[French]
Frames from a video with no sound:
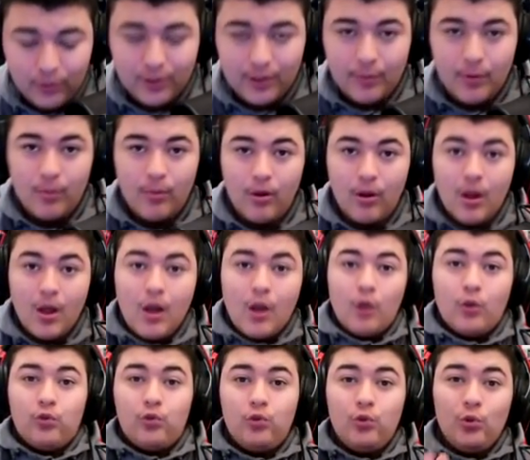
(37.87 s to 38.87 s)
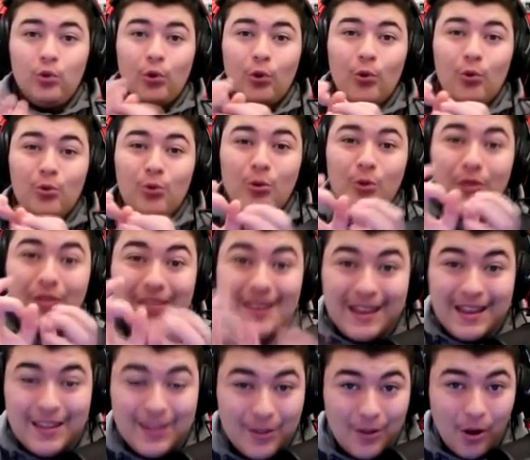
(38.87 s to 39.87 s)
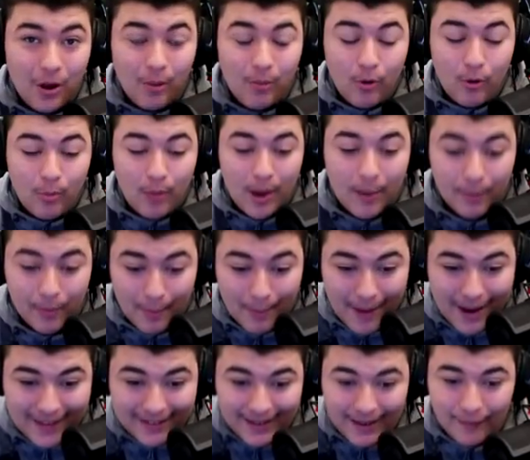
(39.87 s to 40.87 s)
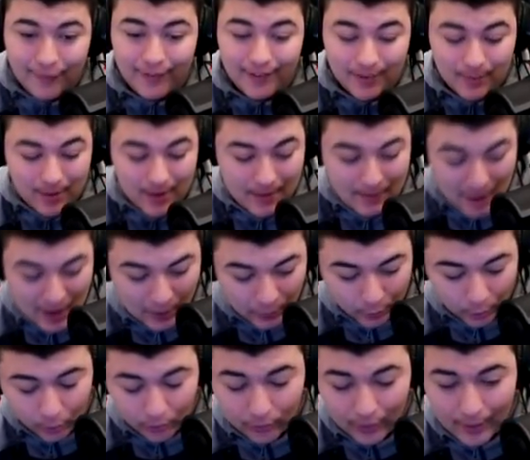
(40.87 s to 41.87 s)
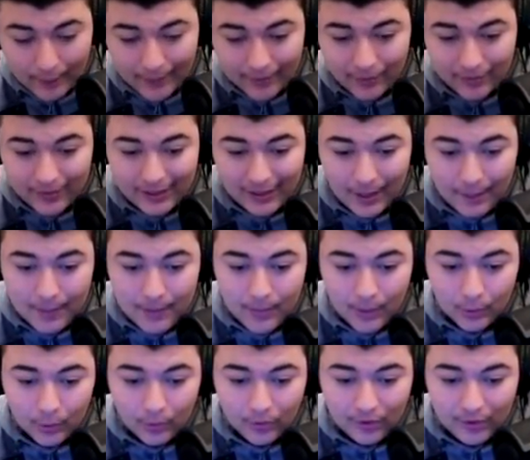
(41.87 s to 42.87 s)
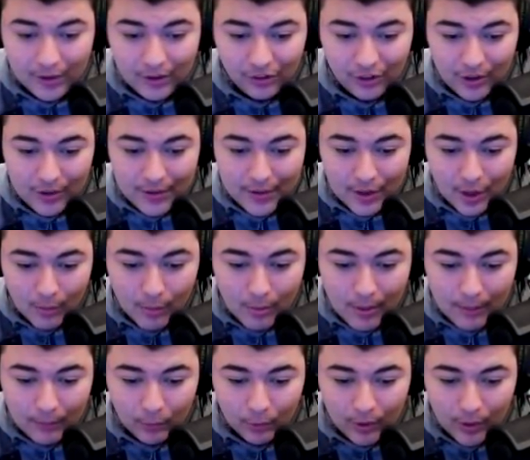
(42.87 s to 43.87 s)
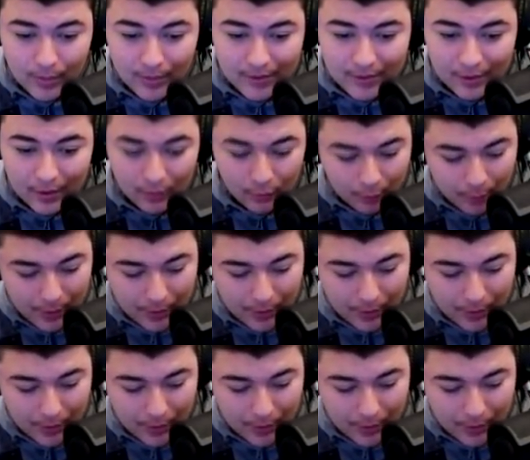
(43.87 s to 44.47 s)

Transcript: tout simplement sur une énorme map Minecraft, les amis. Donc, je vais vous la présenter rapidement. Donc, c'est déjà une énorme map. Donc, comme ici, vous